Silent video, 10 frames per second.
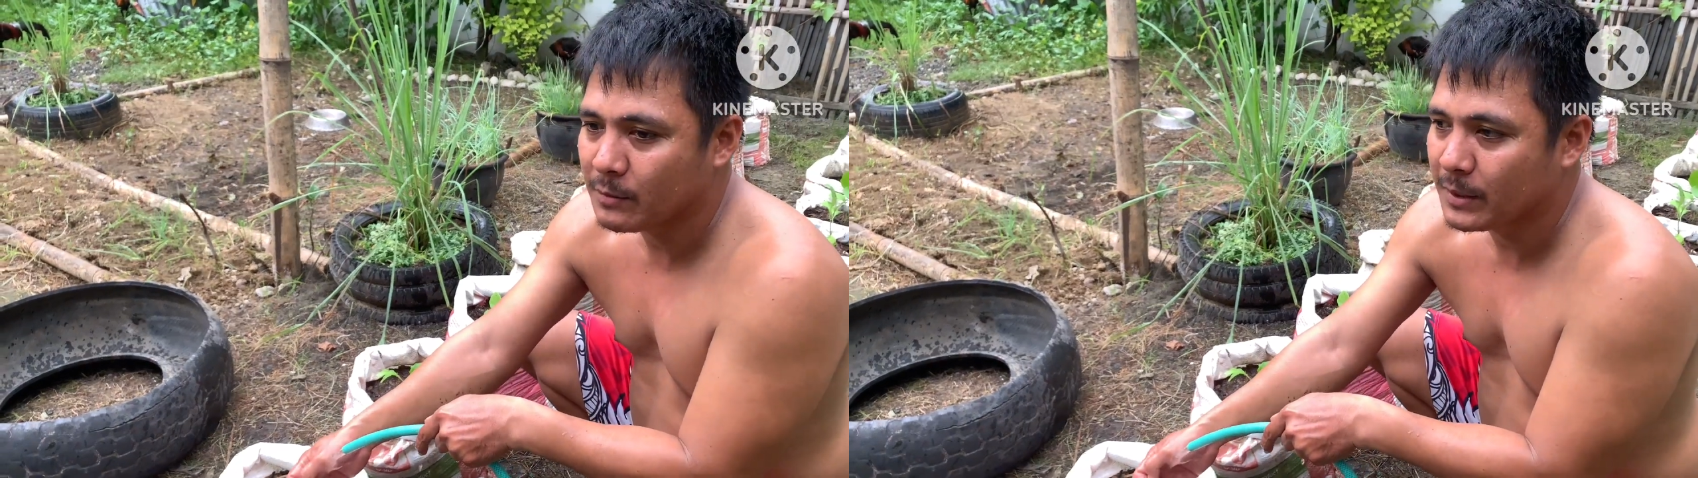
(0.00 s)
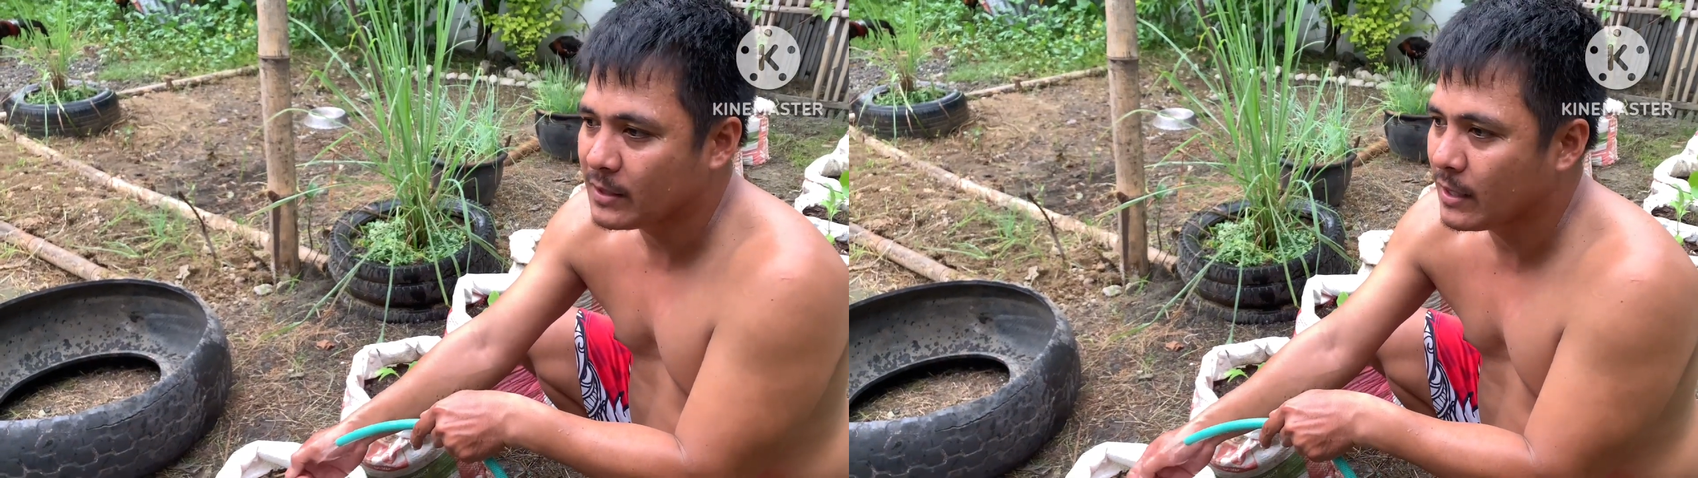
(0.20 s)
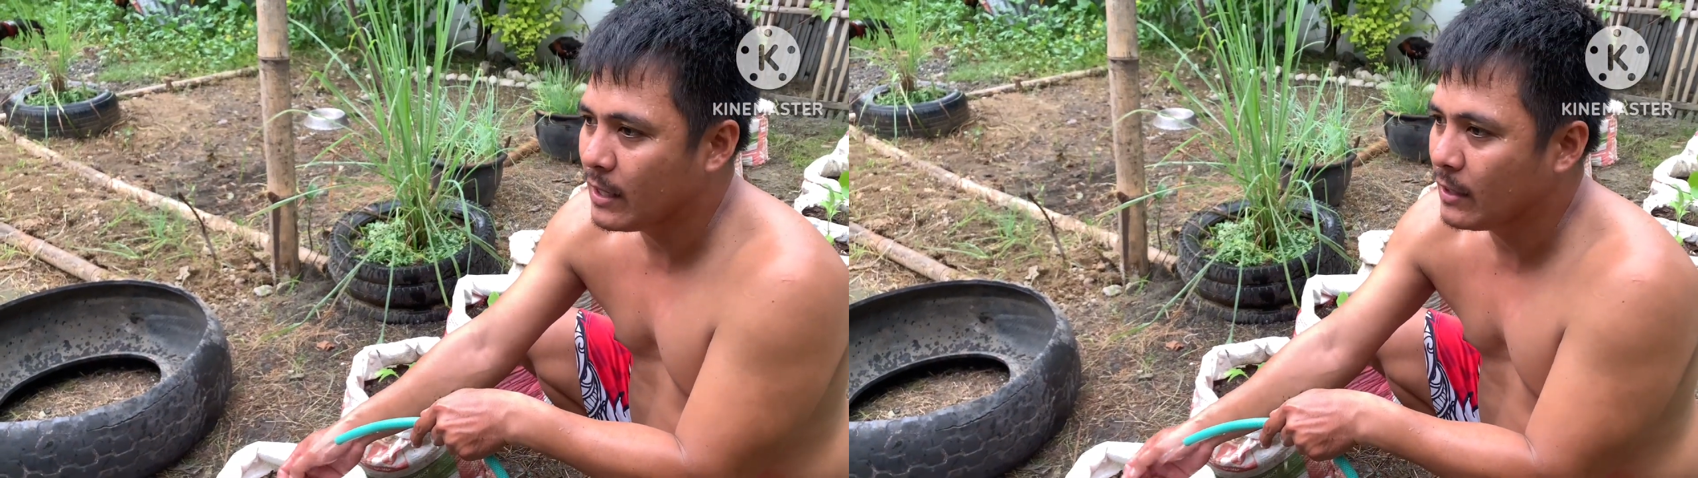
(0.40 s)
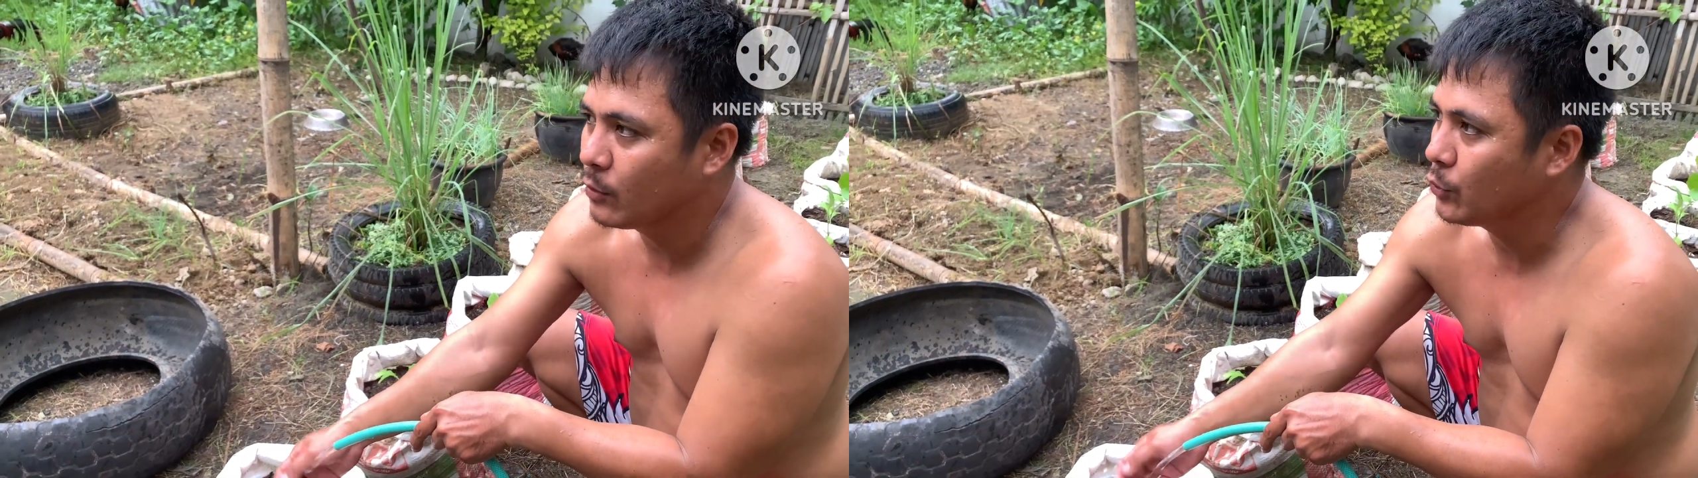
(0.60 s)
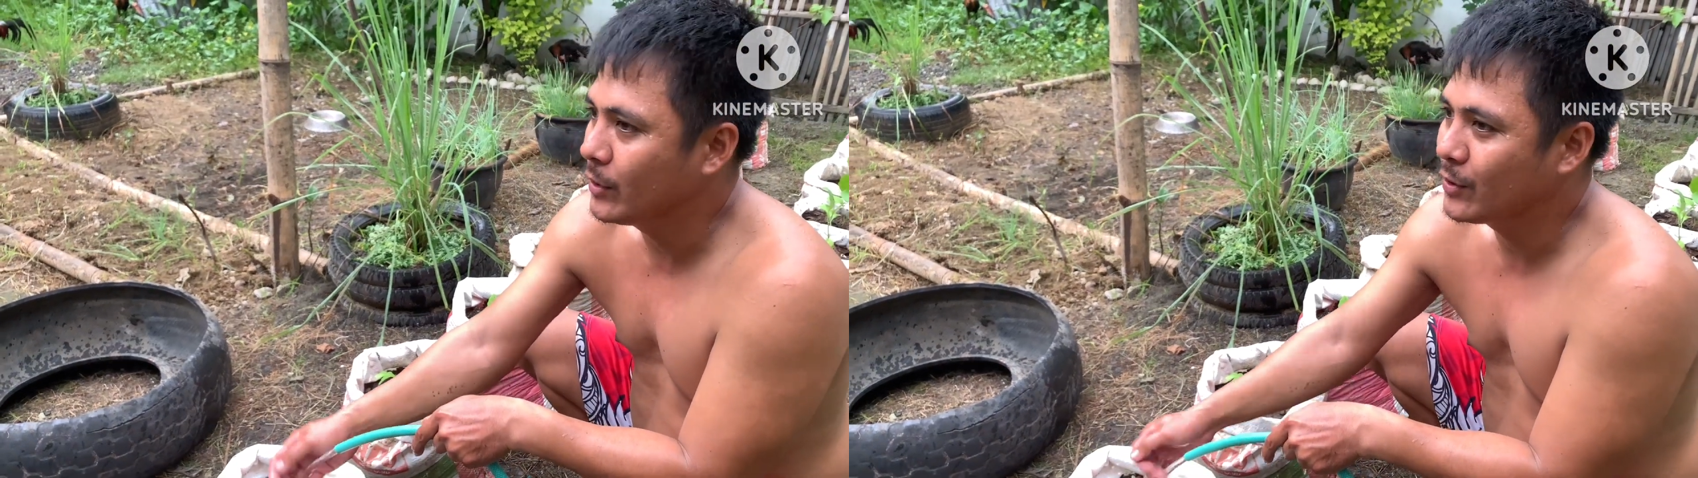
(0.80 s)
naman sa
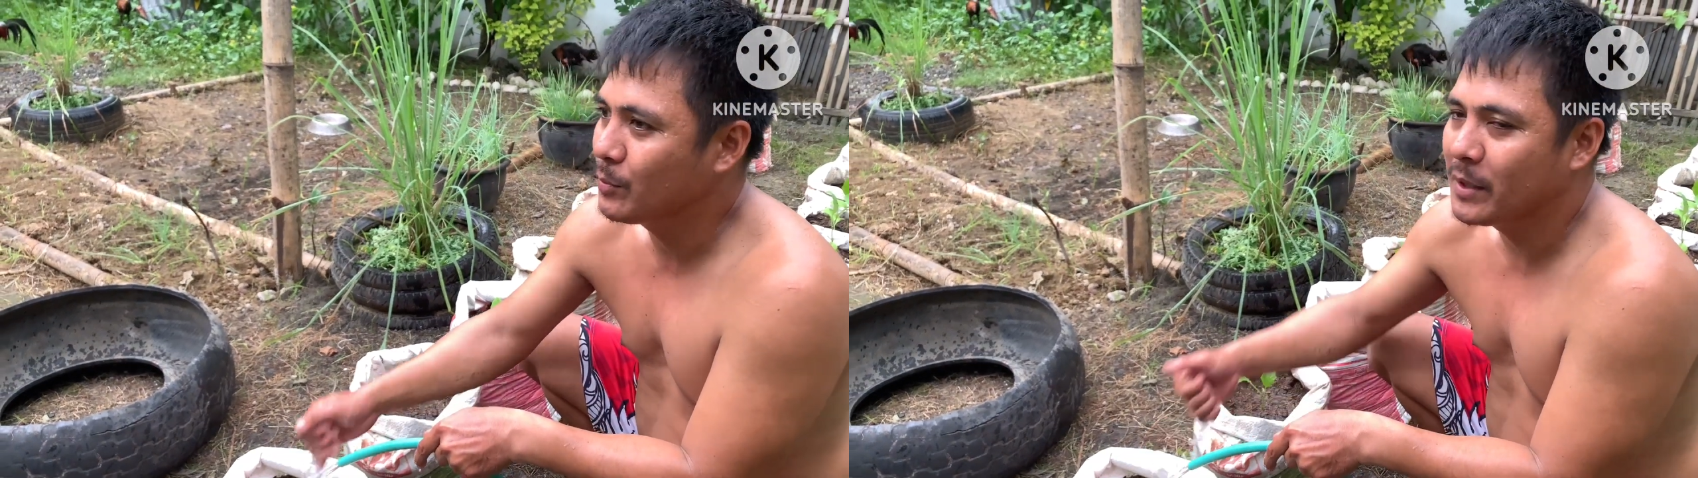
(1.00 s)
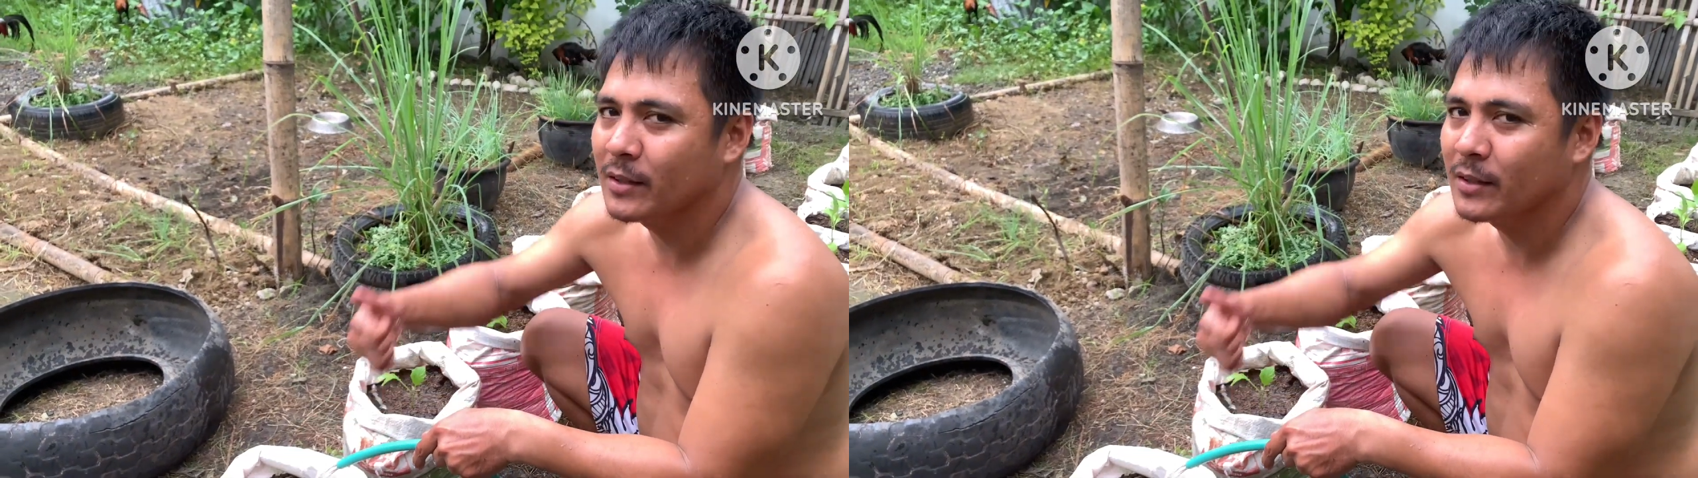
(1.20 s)
luto na to.